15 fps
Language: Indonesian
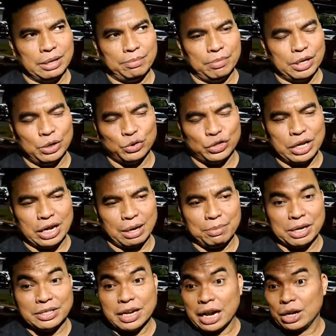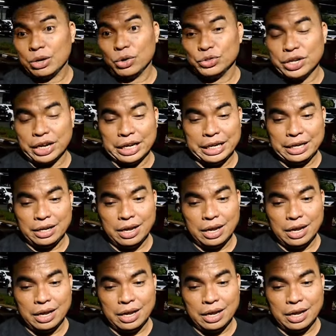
tim industriar yang mengerjakan konser ini